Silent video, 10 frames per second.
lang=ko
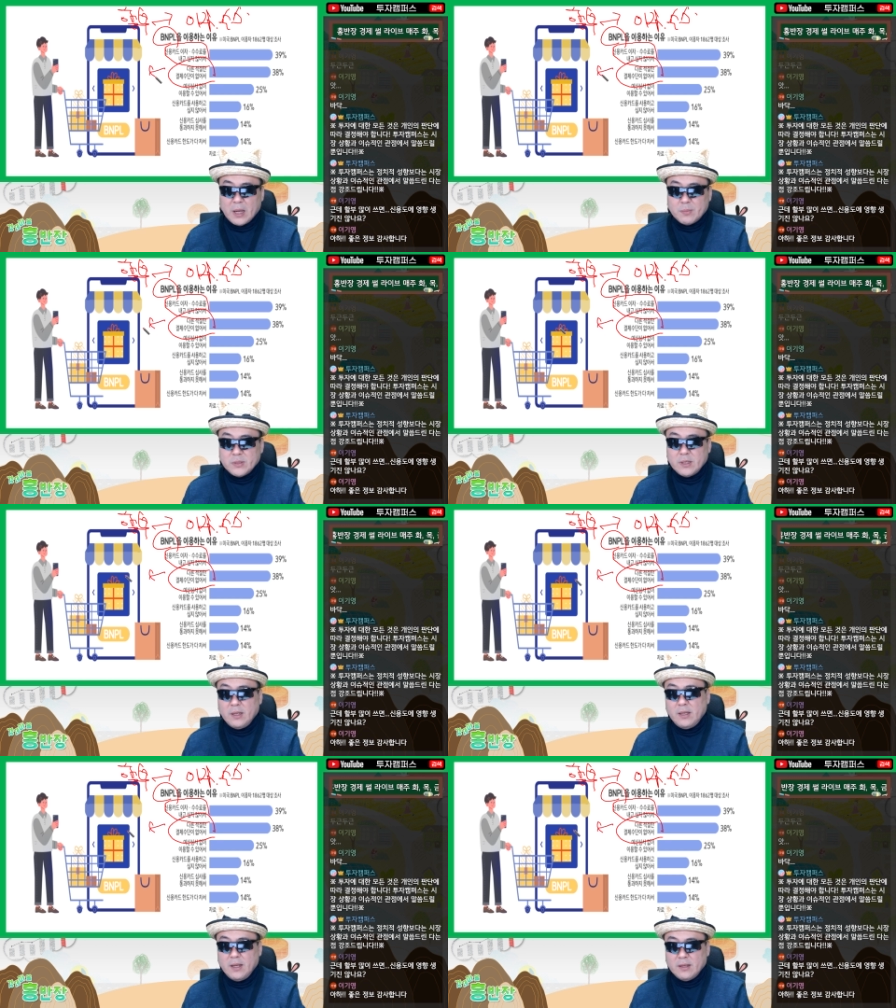앞서
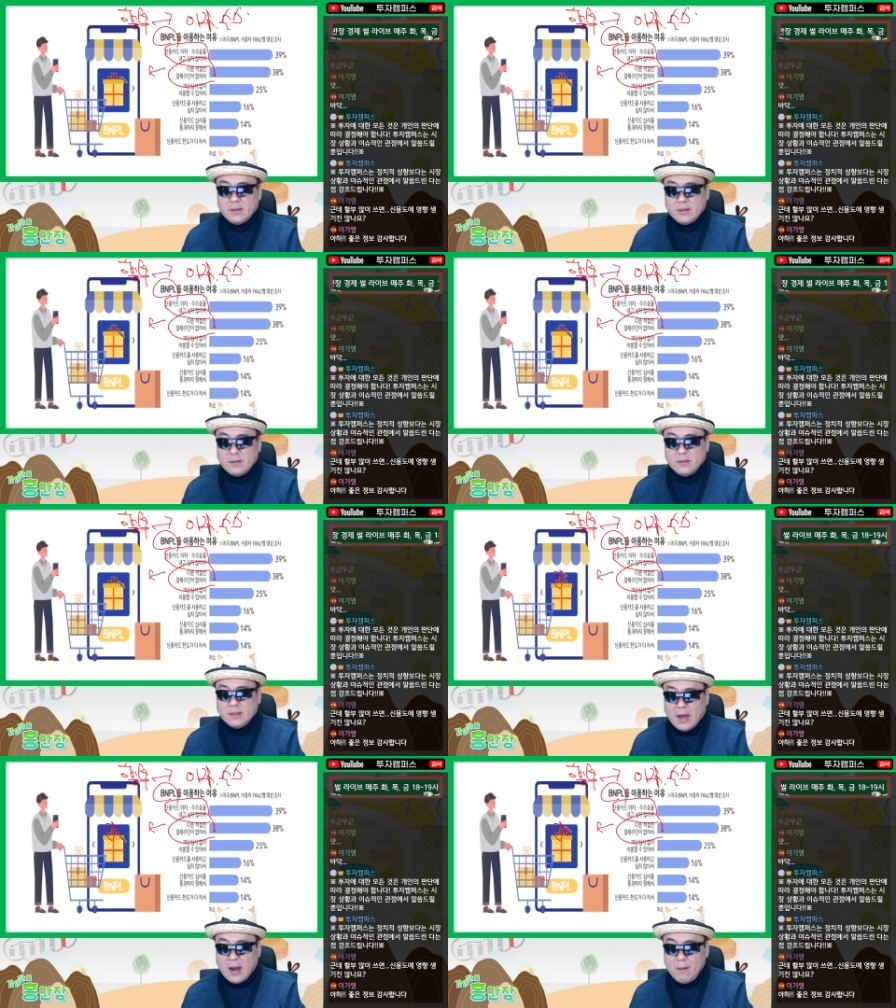얘기했던
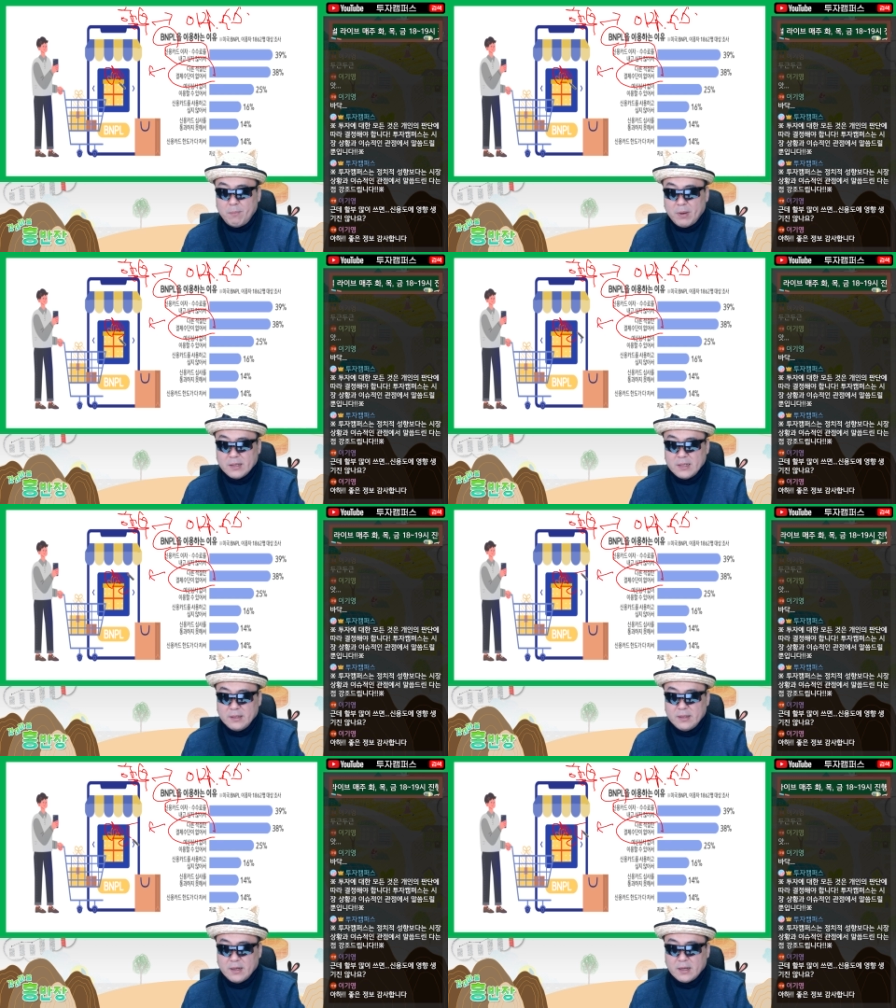알파
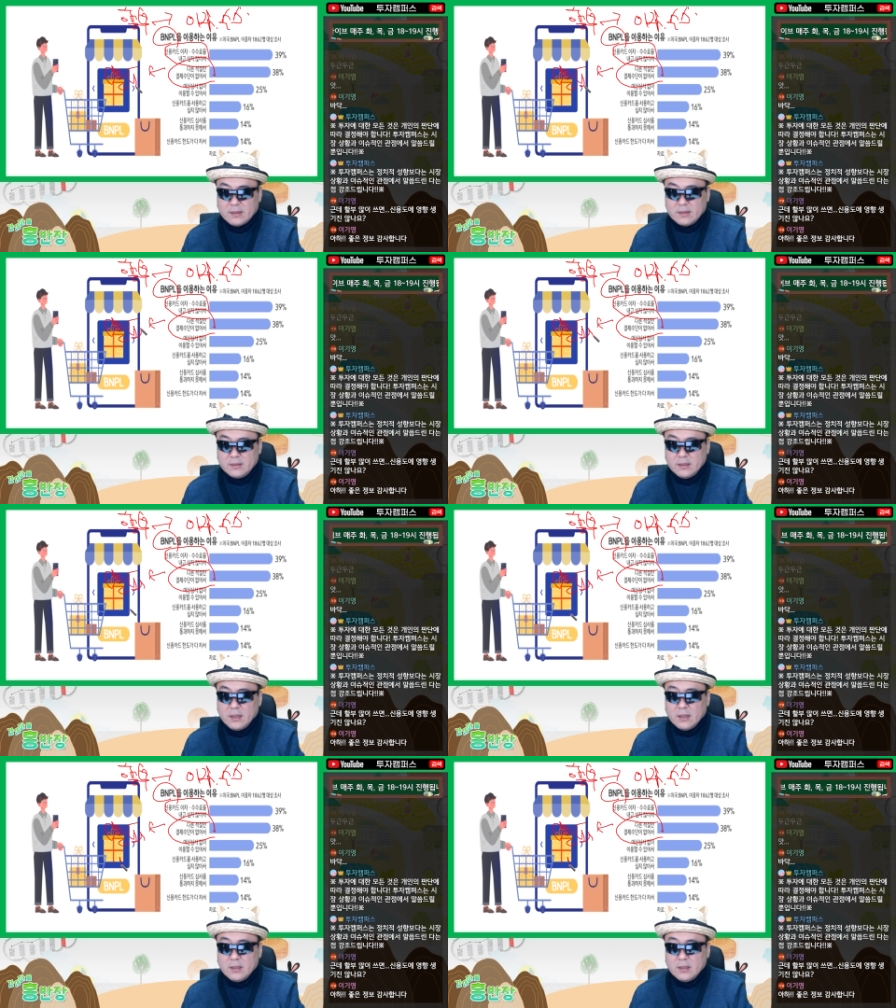세대라든지